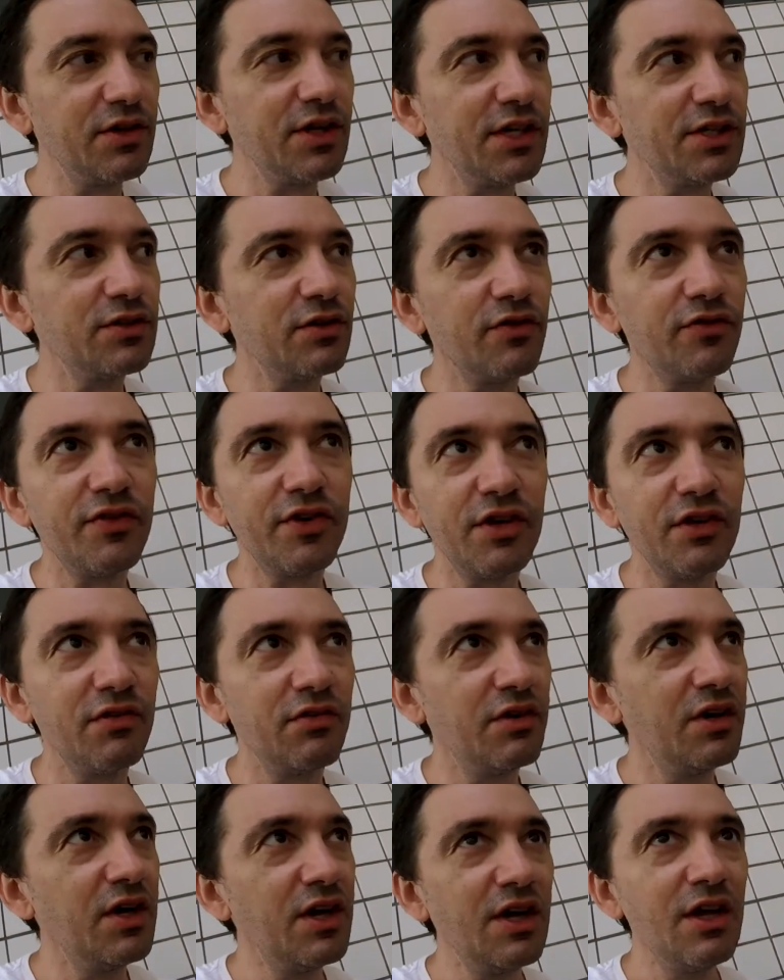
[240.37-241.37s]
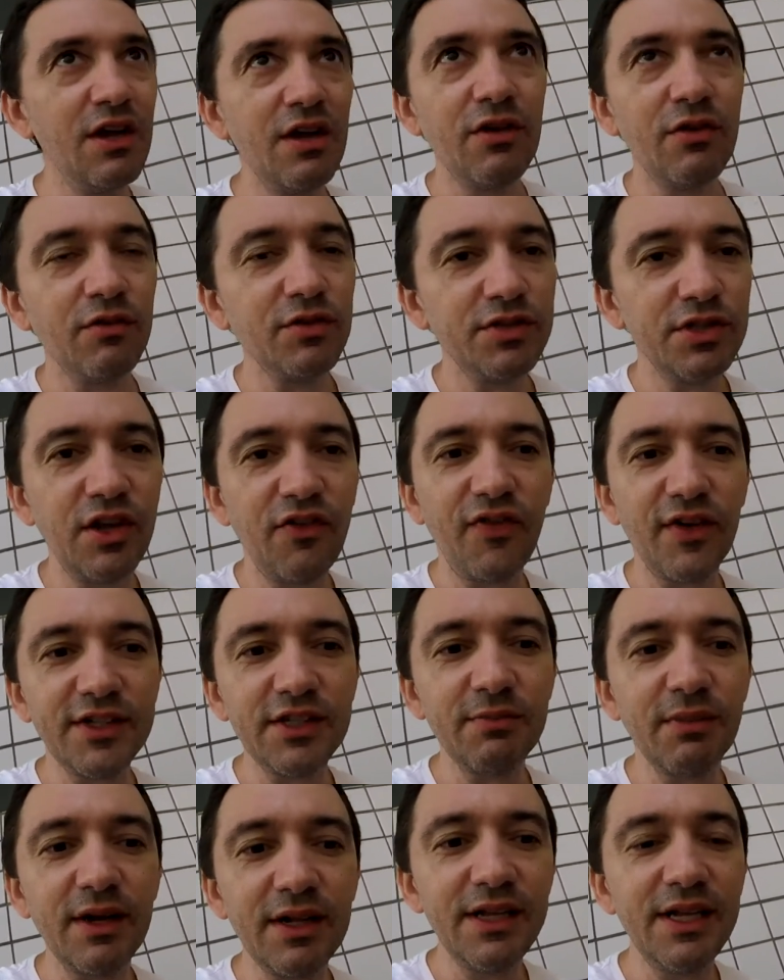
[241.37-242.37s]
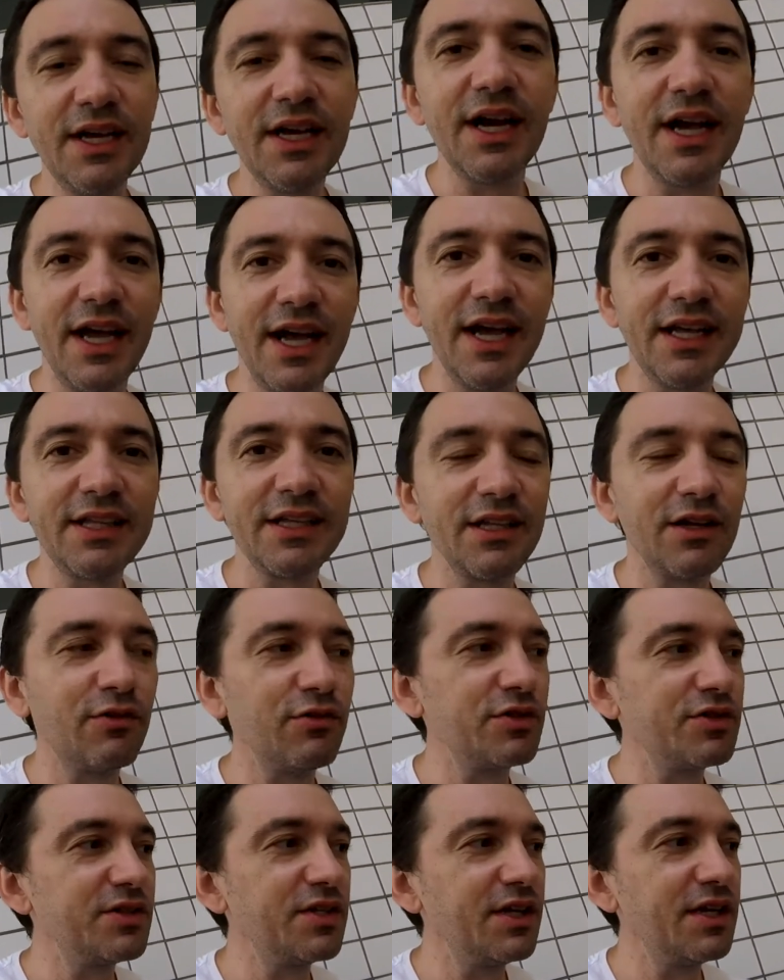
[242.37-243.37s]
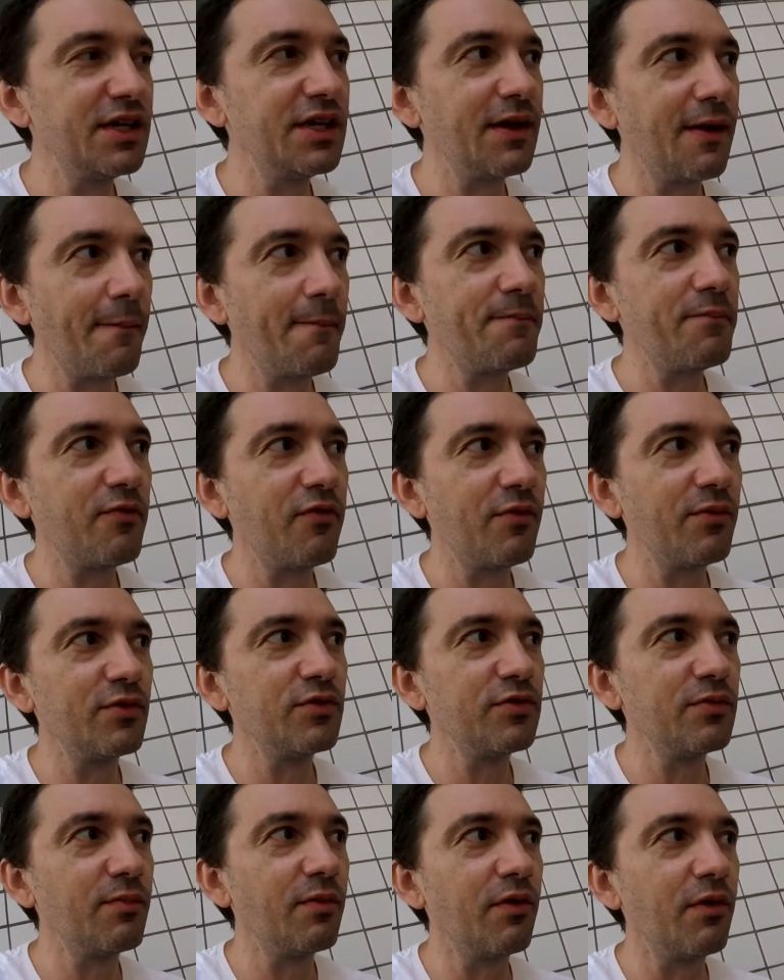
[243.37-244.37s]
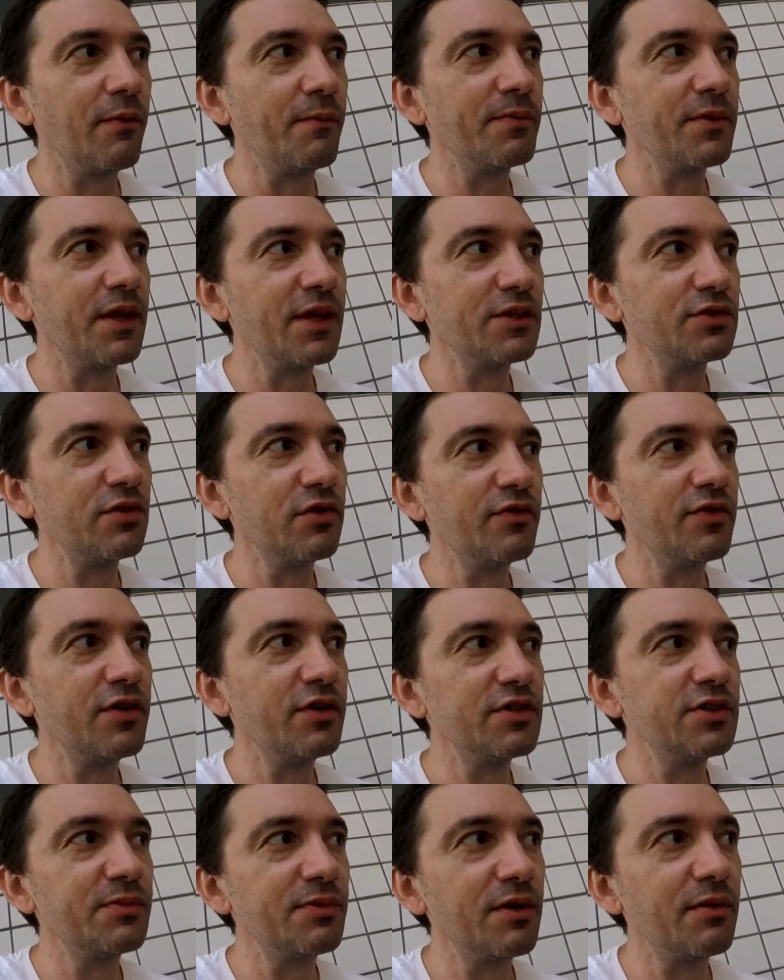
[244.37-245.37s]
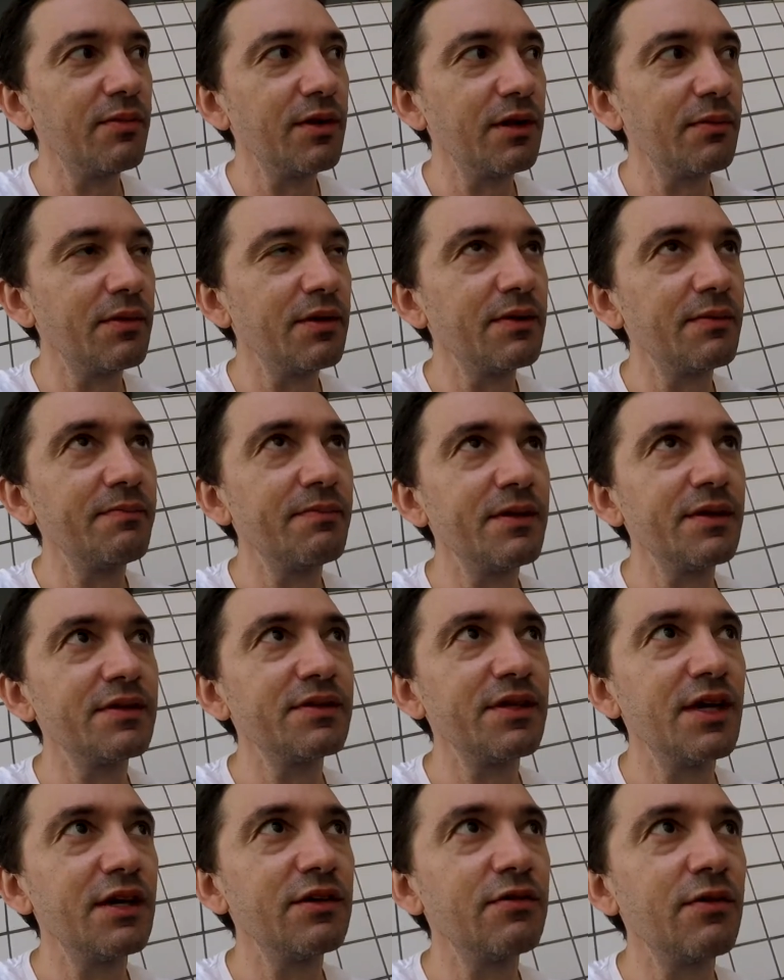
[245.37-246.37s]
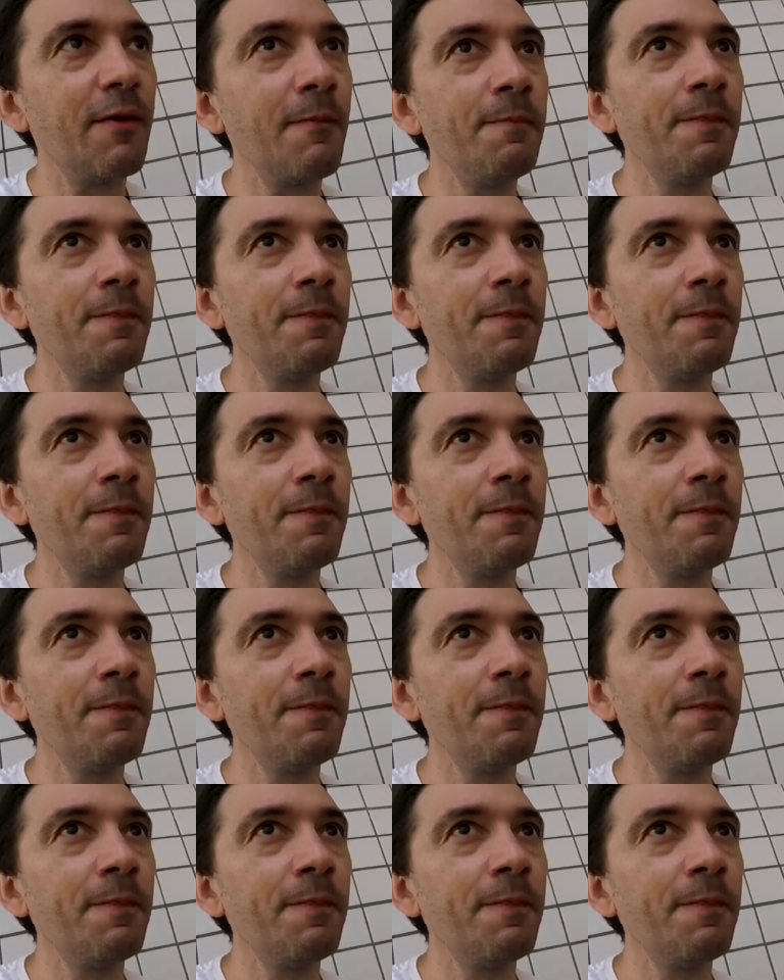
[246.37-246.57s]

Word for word: resolveu, consegui fazer uma linha reta na costeira, foi muito bom, resolveu esse problema, certo?